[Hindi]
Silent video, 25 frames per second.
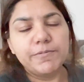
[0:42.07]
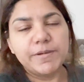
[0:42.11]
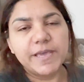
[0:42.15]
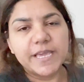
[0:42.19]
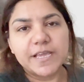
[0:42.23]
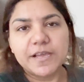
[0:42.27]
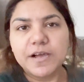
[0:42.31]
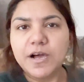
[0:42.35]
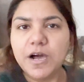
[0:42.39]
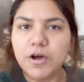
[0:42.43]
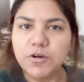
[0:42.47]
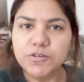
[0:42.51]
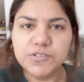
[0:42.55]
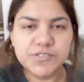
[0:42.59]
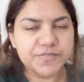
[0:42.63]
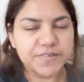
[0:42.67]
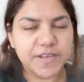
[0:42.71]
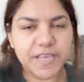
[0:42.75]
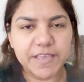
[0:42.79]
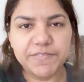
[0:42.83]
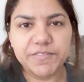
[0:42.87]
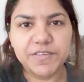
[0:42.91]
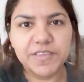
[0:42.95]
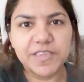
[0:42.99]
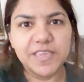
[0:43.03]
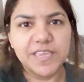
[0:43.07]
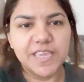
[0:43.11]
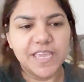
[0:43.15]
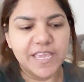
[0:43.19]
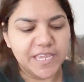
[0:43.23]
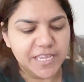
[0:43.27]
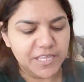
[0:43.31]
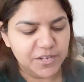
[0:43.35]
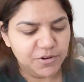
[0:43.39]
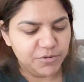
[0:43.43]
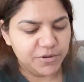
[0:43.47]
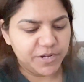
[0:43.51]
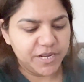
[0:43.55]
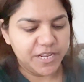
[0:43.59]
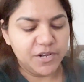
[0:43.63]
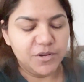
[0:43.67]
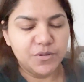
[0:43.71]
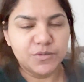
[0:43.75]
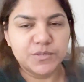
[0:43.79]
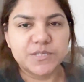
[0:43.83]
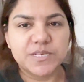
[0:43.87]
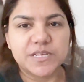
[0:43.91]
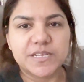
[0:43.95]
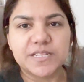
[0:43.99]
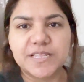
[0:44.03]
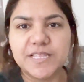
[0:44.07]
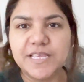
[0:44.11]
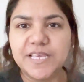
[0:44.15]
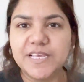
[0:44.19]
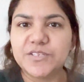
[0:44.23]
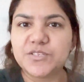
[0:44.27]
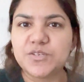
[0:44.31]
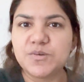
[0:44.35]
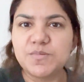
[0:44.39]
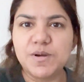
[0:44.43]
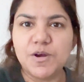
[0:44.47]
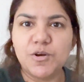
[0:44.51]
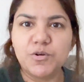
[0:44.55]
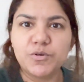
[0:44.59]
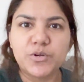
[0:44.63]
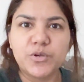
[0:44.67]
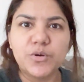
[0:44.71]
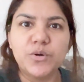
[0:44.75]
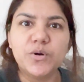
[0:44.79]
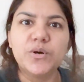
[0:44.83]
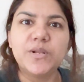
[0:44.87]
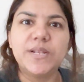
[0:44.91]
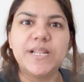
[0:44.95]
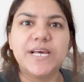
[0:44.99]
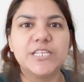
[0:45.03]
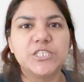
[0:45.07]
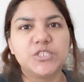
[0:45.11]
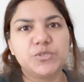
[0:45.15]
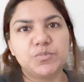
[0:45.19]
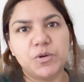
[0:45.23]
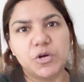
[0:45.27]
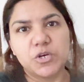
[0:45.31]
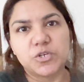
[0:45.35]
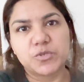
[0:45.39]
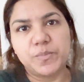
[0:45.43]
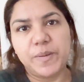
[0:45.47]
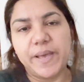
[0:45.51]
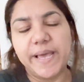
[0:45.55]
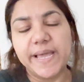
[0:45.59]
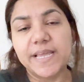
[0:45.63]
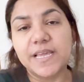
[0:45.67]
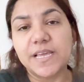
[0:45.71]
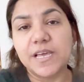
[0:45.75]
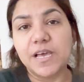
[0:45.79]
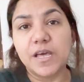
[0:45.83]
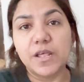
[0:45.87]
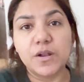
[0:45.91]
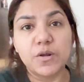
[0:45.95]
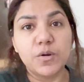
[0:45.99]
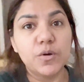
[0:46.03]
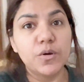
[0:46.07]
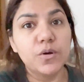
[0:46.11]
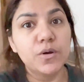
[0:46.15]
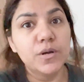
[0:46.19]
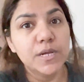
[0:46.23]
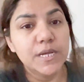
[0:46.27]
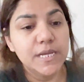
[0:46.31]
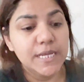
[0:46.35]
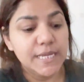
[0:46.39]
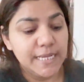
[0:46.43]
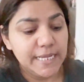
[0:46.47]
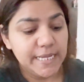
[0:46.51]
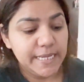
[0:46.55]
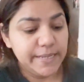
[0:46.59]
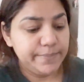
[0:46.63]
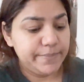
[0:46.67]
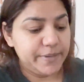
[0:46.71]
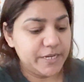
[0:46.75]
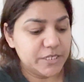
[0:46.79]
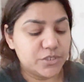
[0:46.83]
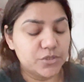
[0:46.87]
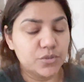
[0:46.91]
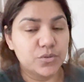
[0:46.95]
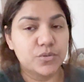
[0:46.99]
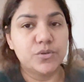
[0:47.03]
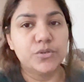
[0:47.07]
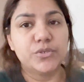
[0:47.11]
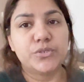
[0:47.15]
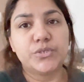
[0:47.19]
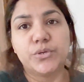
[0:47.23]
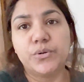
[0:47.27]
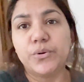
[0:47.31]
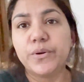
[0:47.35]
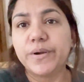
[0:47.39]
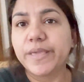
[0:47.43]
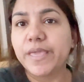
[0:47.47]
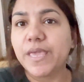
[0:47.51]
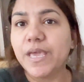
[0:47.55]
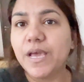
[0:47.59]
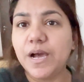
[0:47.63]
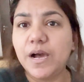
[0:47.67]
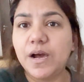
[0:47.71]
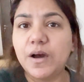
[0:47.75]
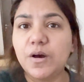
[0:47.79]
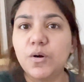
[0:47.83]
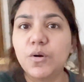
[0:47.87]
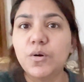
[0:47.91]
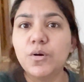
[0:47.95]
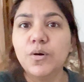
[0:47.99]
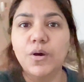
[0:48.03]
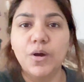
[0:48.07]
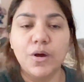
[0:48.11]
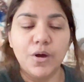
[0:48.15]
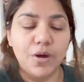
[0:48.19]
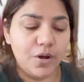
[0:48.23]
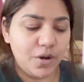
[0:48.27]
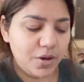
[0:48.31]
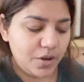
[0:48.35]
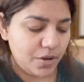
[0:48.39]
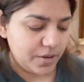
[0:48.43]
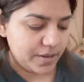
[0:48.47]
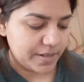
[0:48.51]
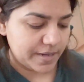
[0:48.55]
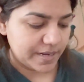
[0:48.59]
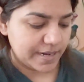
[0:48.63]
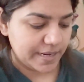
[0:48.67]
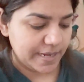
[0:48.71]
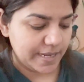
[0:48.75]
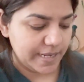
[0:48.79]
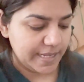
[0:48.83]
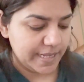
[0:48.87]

एक हाउस वाइफ की यही रूटीन हो सकती है सुबह उठो लंच बॉक्स पैक करो बच्चों को छोड़ के आओ और